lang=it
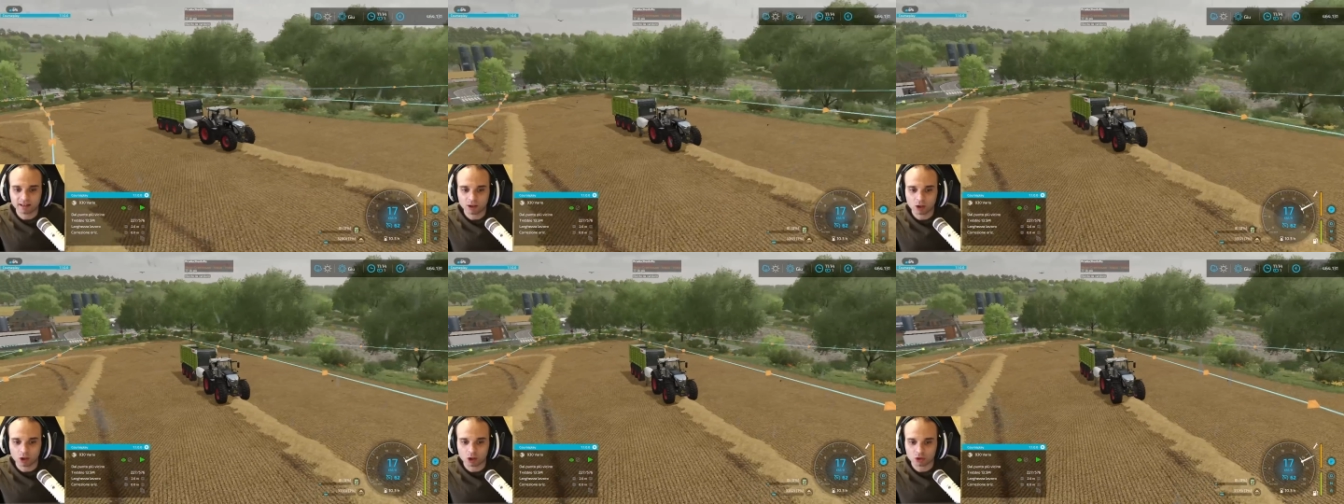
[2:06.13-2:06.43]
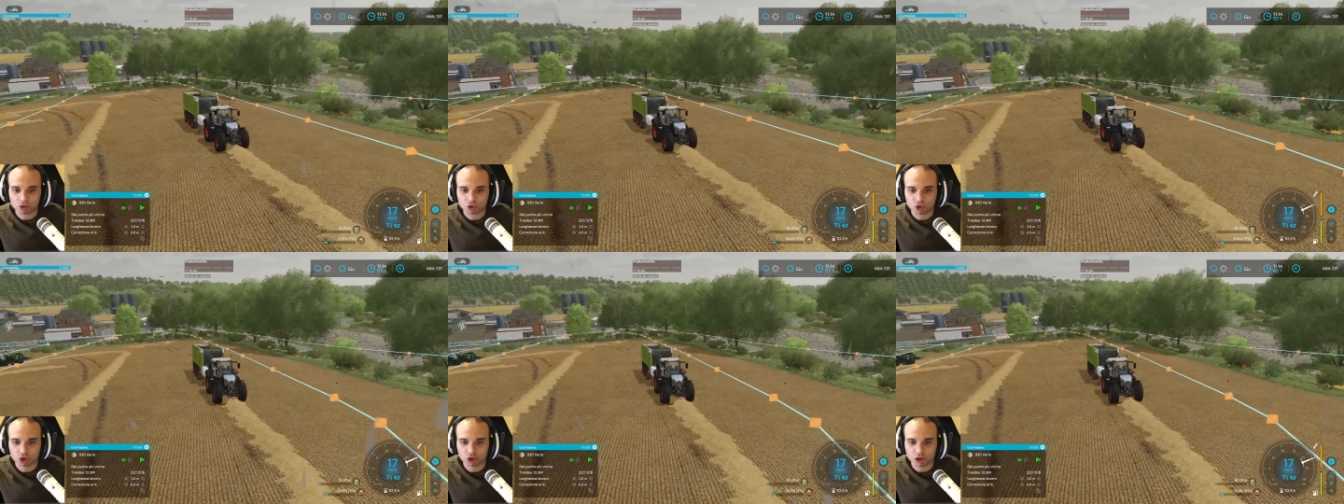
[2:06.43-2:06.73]

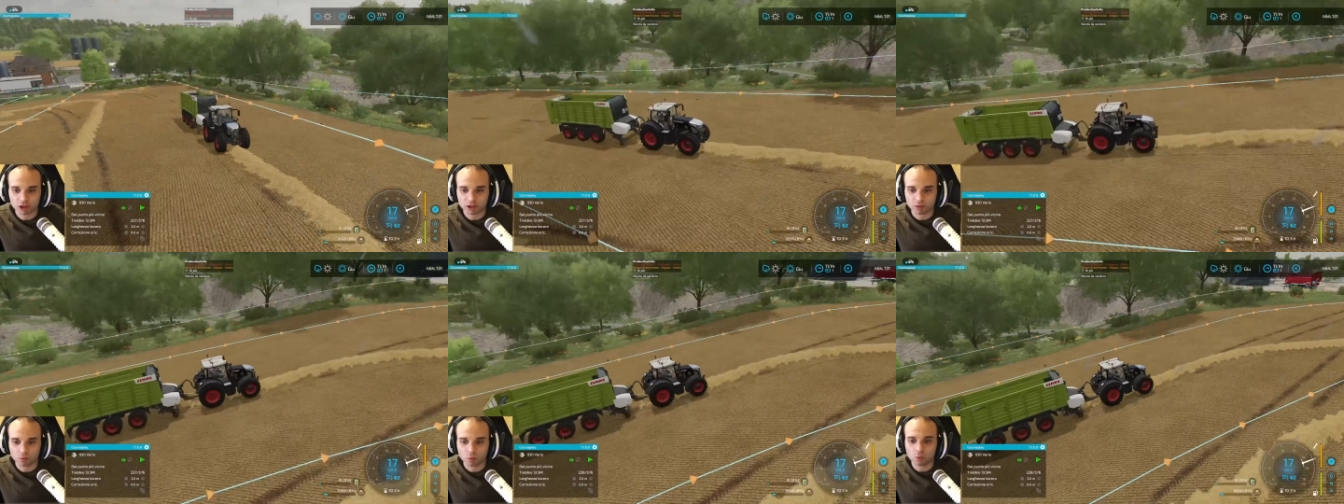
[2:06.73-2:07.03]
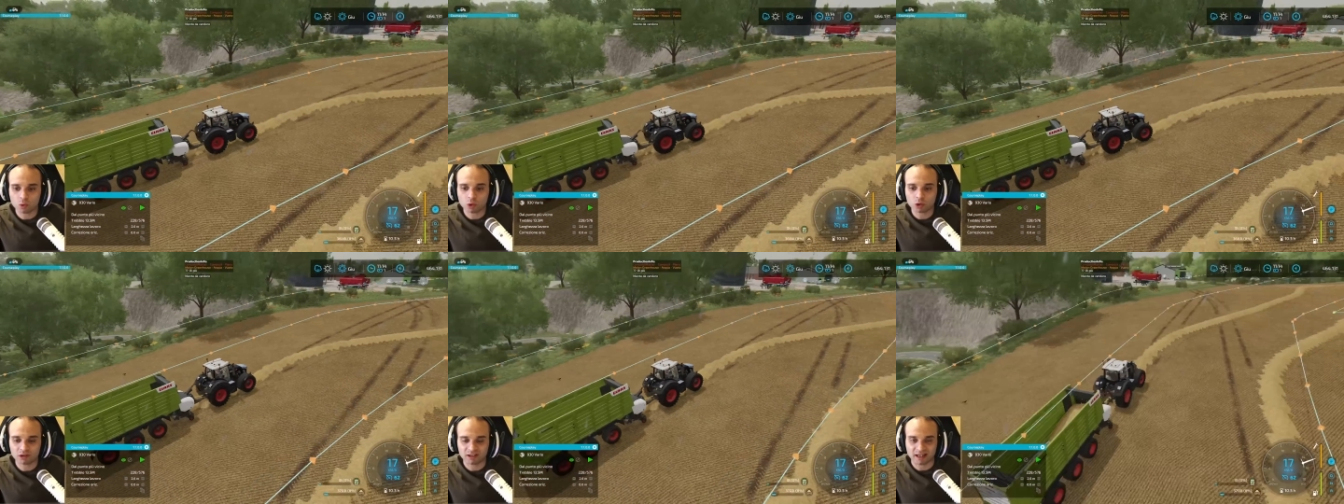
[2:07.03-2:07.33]
oggi
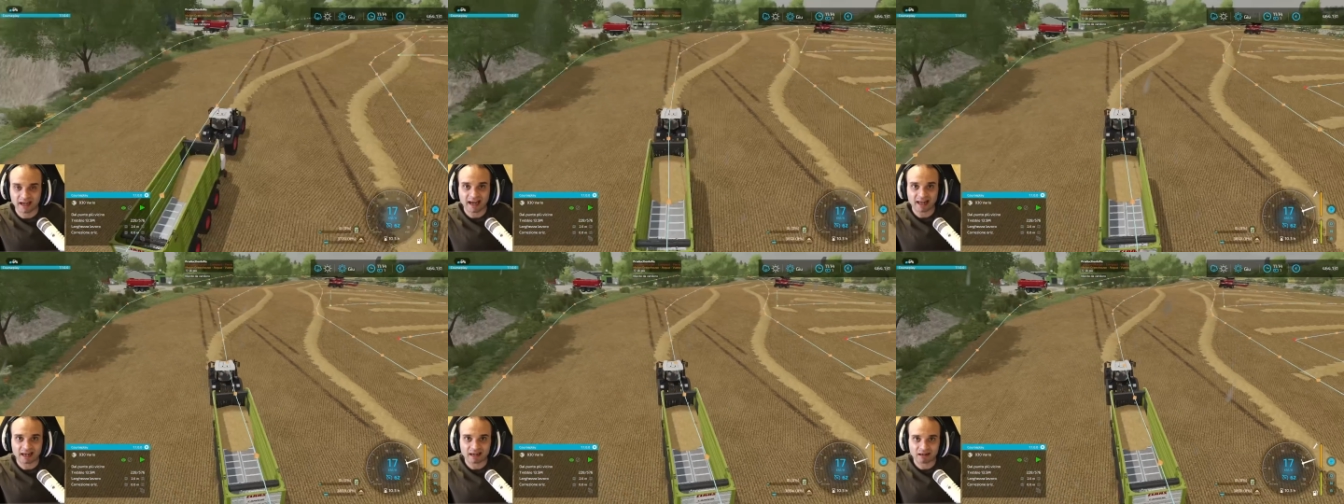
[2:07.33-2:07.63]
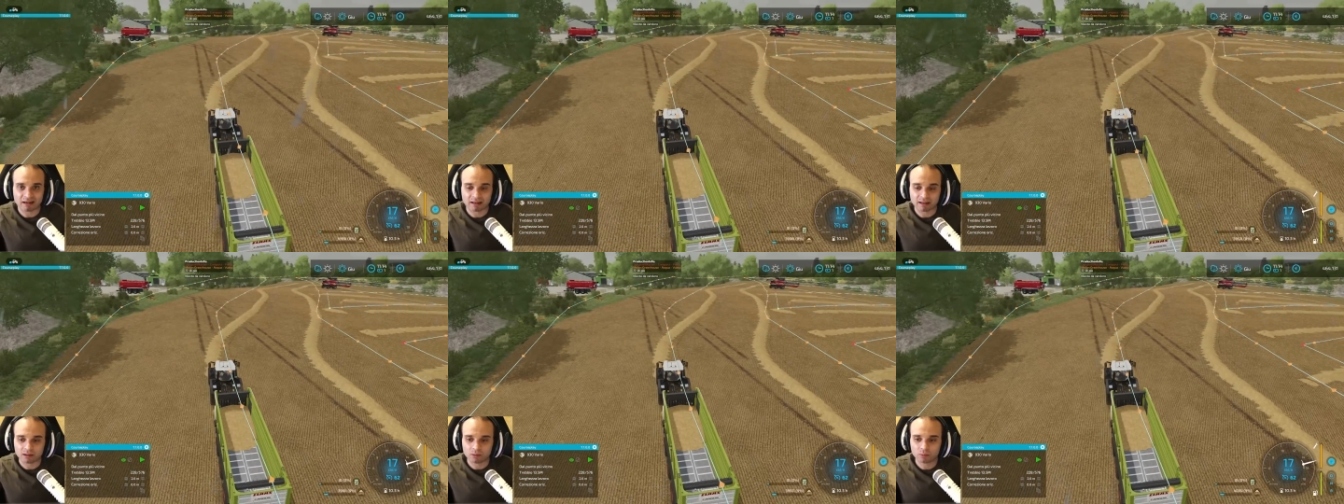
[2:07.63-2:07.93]
un
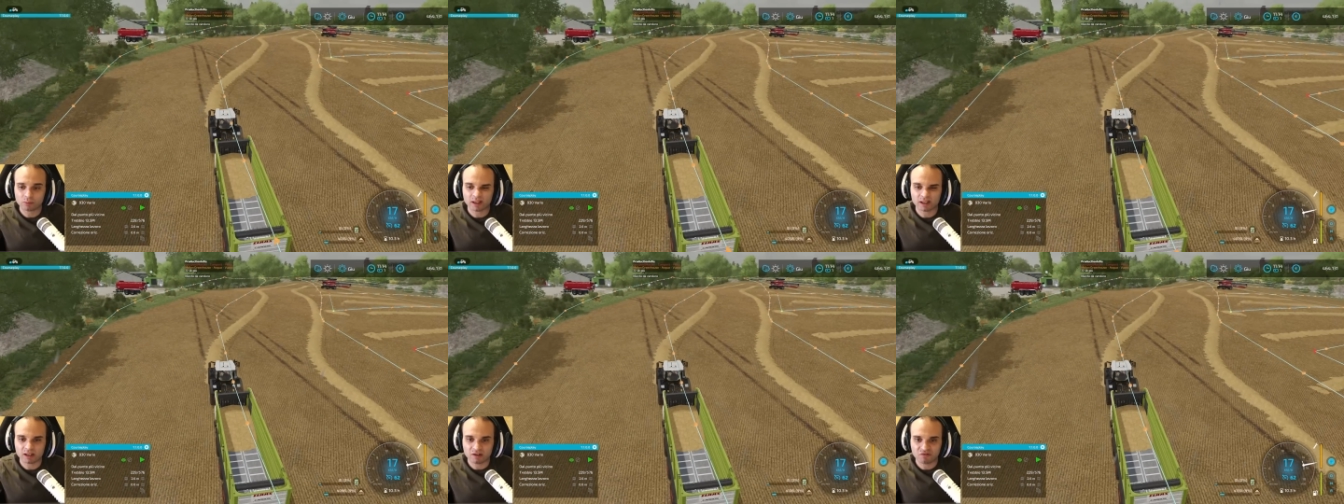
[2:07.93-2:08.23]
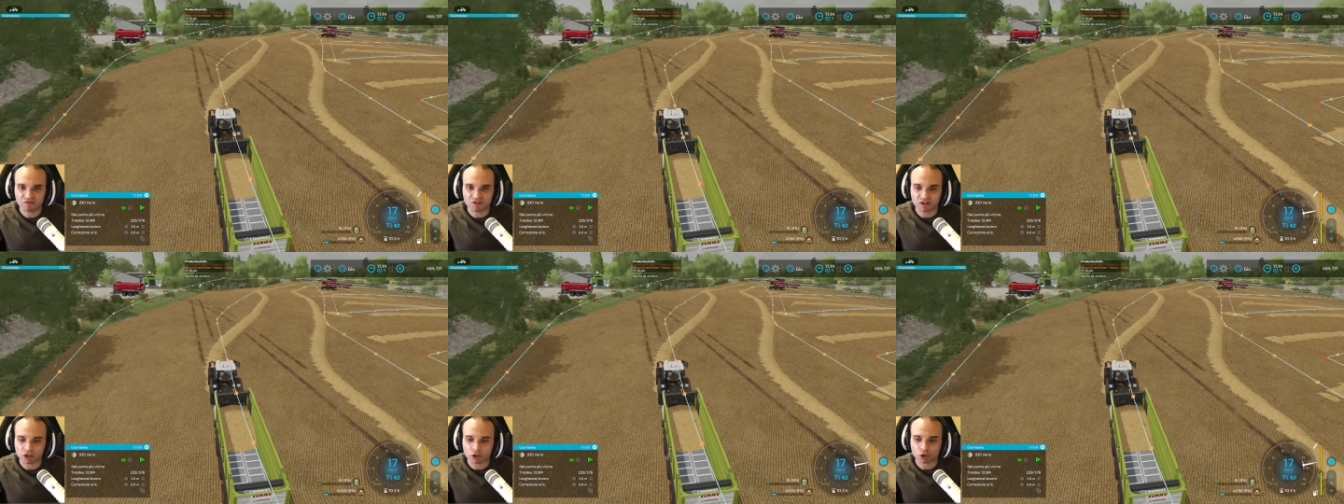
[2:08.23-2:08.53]
hotel, un
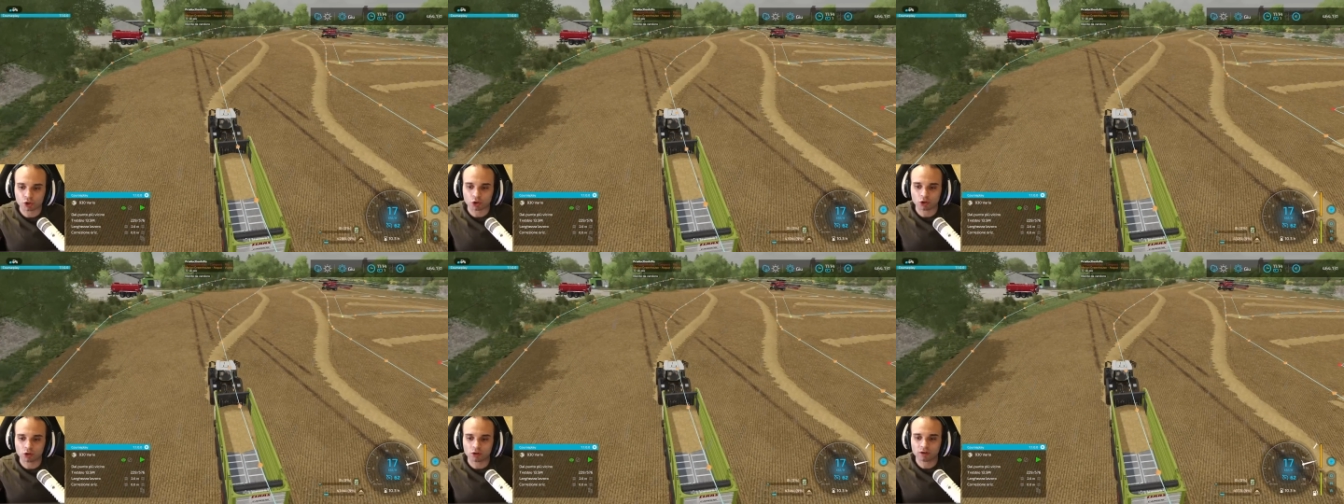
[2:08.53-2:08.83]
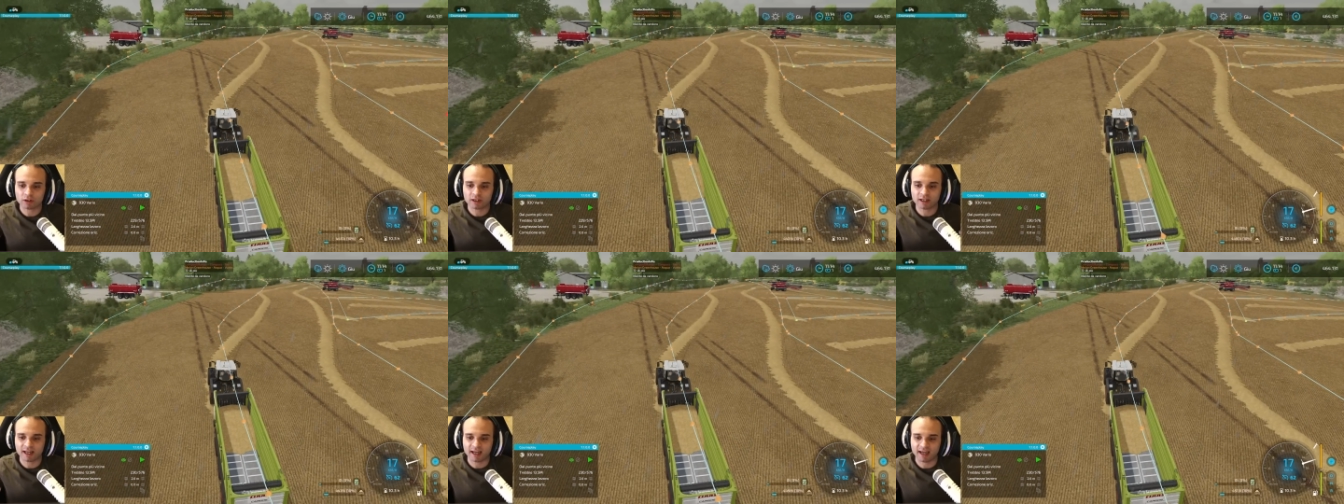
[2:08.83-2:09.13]

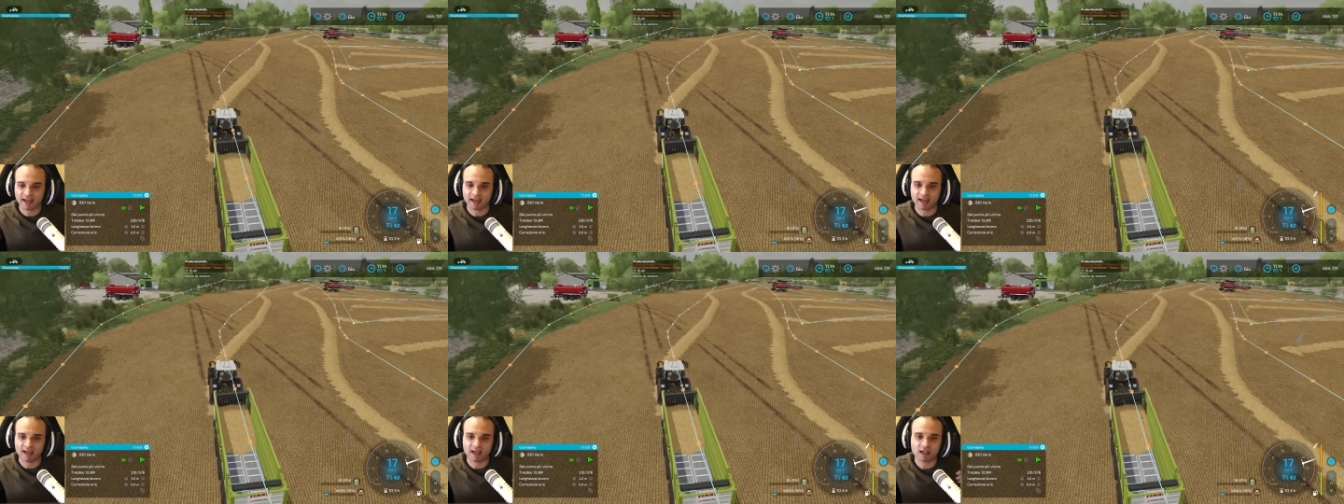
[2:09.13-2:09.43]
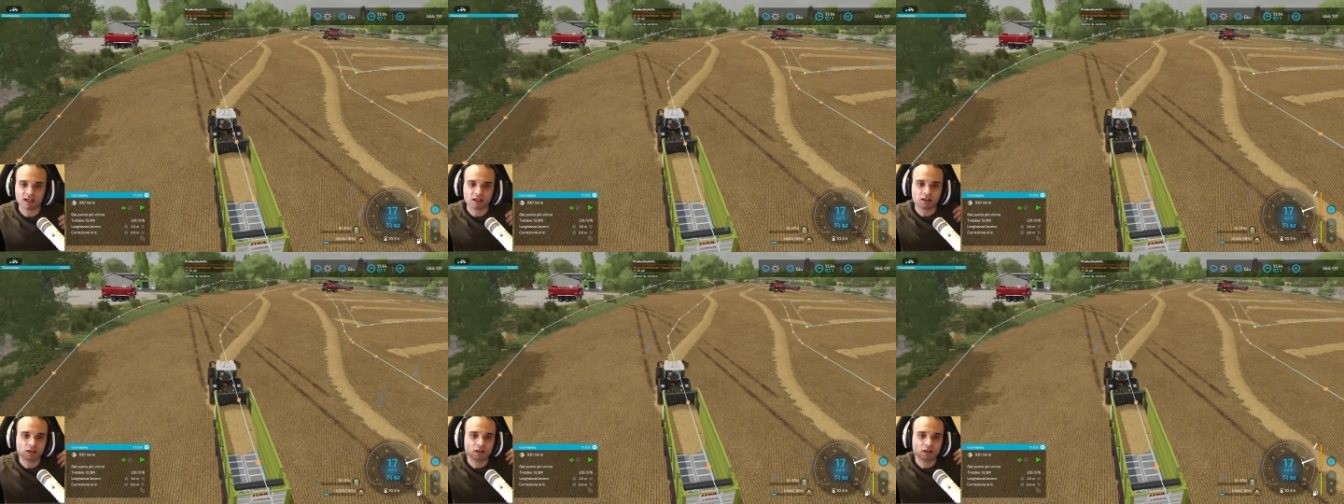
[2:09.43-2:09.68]
edificio che